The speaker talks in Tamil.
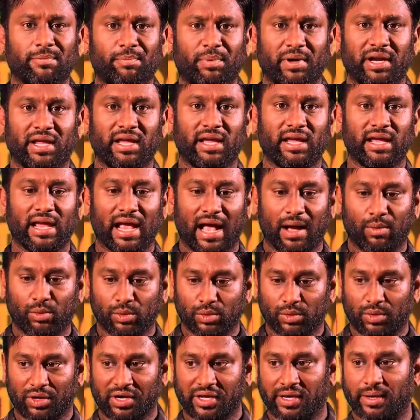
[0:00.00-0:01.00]
இப்படி
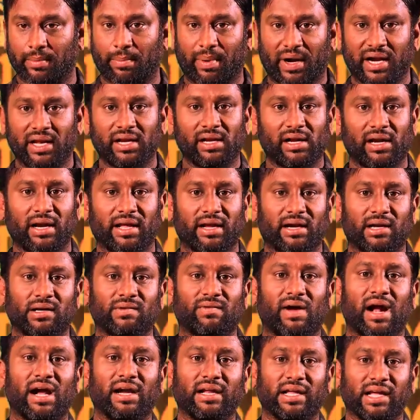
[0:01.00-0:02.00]
அவங்களுடைய
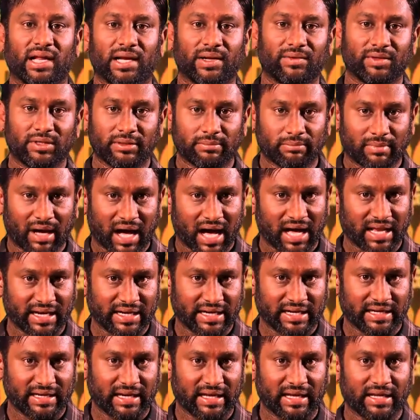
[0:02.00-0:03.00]
படிநிலைகள் வாழ்க்கையில் வந்து
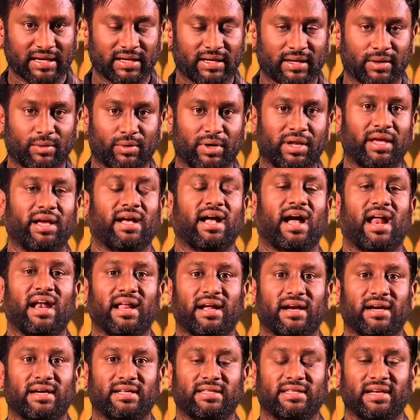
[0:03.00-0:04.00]
மாறிக்கிட்டே இருக்கக்கூடிய
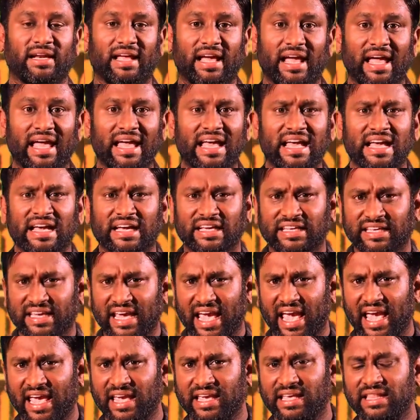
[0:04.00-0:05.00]
காலகட்டத்தில்
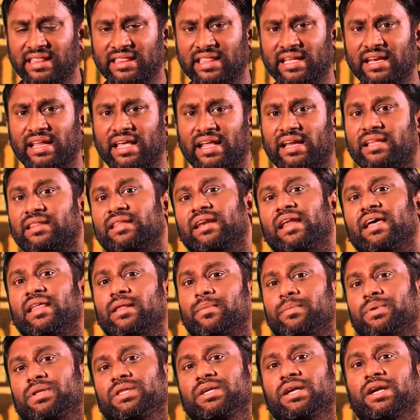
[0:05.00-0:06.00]
ஏன் இந்த நேரத்தில்
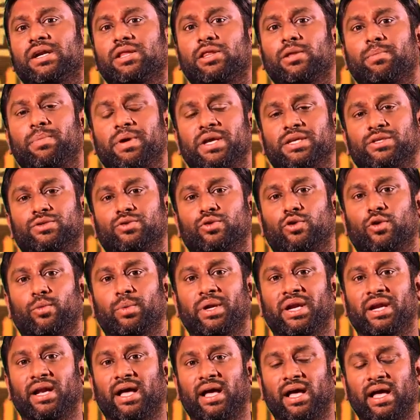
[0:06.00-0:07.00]
அதை பற்றி எடுத்து பேசுகிறோம்
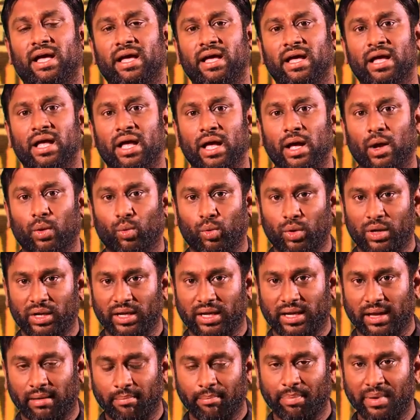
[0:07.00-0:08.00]
அப்படின்னா ஒரு
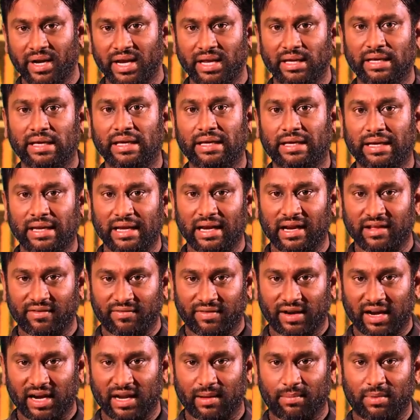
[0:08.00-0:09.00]
கம்பெனிக்கு கீழே
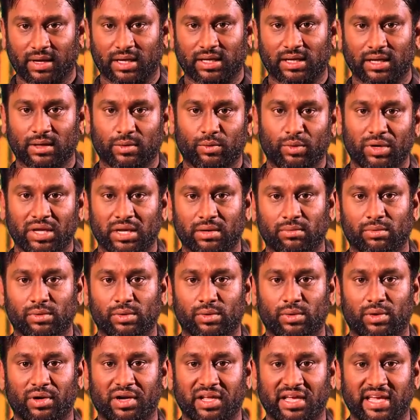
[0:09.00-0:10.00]
வேலை
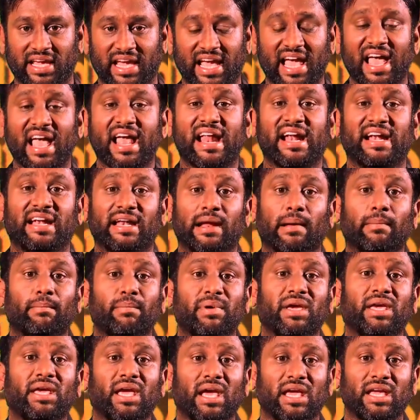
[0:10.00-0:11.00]
பார்க்கக்கூடியவங்களுடைய
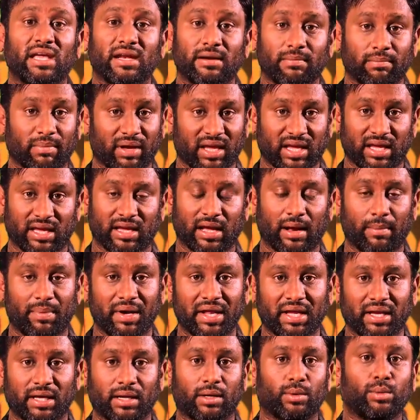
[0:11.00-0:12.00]
நம்பிக்கையின்மை
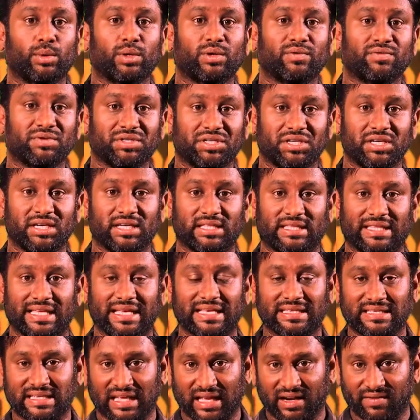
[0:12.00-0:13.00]
அப்படிங்கிற ஒரு
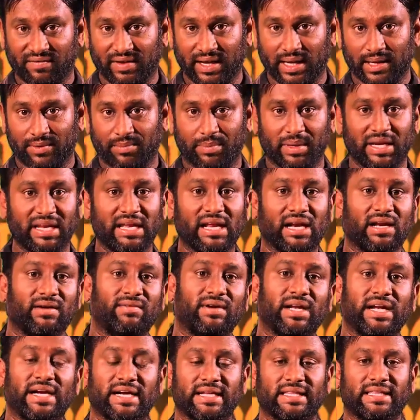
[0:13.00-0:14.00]
விஷயத்தை சர்வேல பெரிய
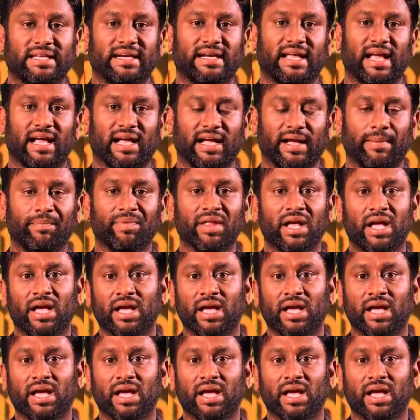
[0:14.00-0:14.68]
அளவில் எடுத்திருக்காங்க